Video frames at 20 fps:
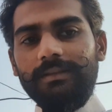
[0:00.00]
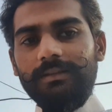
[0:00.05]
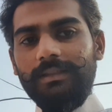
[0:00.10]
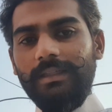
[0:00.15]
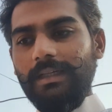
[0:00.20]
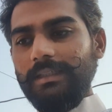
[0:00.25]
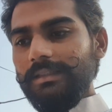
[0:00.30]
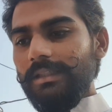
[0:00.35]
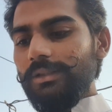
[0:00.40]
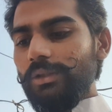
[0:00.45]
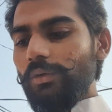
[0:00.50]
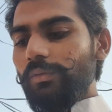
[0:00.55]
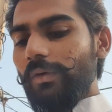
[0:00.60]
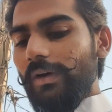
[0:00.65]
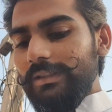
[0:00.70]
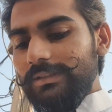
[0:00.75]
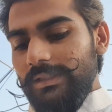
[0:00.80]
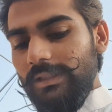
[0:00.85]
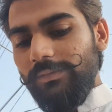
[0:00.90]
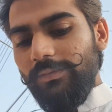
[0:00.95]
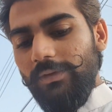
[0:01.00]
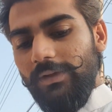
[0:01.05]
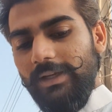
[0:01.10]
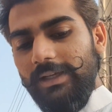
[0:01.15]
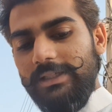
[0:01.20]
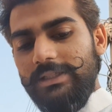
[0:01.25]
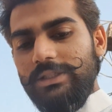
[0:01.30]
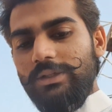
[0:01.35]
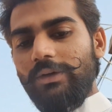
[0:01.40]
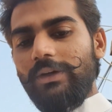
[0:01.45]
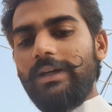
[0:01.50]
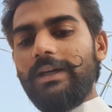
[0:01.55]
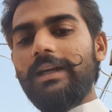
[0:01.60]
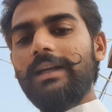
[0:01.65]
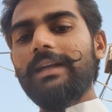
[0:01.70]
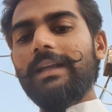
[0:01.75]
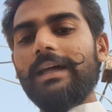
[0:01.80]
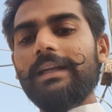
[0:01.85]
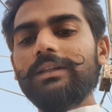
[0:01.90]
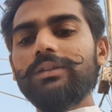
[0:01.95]
दरअसल जो फास्ट एंड फ्यूरियस जो है
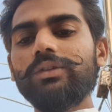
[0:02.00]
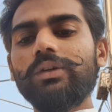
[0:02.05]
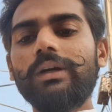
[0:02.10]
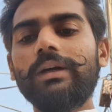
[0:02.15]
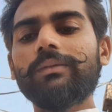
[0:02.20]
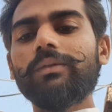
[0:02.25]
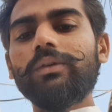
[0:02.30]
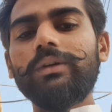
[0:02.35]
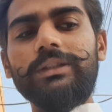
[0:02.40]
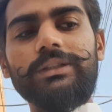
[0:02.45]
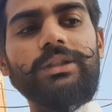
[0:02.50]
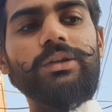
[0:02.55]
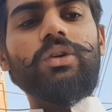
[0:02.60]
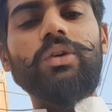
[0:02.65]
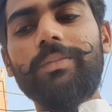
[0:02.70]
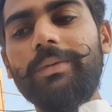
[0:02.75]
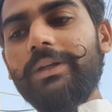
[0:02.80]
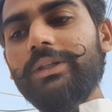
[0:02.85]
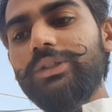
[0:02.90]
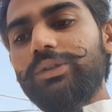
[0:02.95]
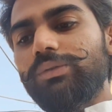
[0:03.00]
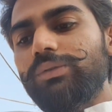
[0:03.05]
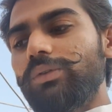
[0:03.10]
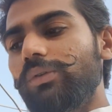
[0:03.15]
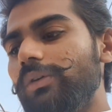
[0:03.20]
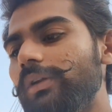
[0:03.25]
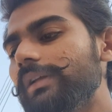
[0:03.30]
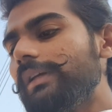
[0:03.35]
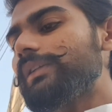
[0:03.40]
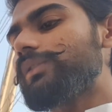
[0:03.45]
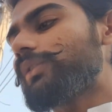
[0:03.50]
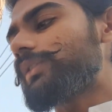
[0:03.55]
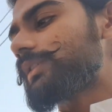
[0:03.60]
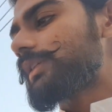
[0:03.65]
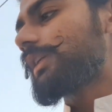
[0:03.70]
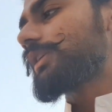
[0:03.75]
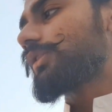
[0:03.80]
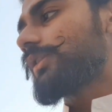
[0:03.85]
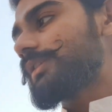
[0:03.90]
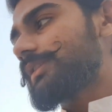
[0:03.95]
टेंट जो है वो इसी के ऊपर ही शूट हो रही है तो
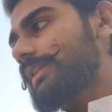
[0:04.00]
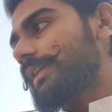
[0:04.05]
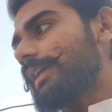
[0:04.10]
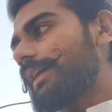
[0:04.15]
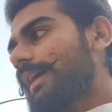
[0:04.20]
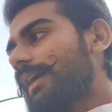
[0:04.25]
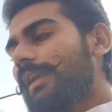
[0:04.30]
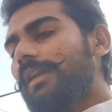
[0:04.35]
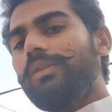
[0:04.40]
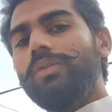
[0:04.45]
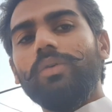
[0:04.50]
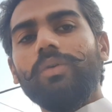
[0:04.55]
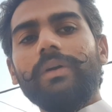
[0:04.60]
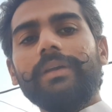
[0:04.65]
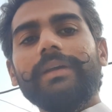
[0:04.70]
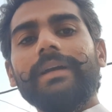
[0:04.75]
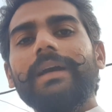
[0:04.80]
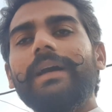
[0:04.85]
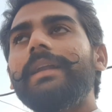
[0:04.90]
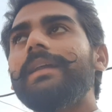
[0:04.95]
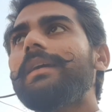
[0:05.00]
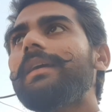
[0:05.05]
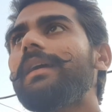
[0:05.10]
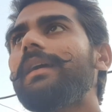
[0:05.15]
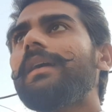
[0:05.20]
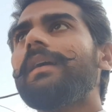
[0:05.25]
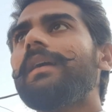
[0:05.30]
इसलिए थोड़ी इसकी हालत हो गई है गाड़ी की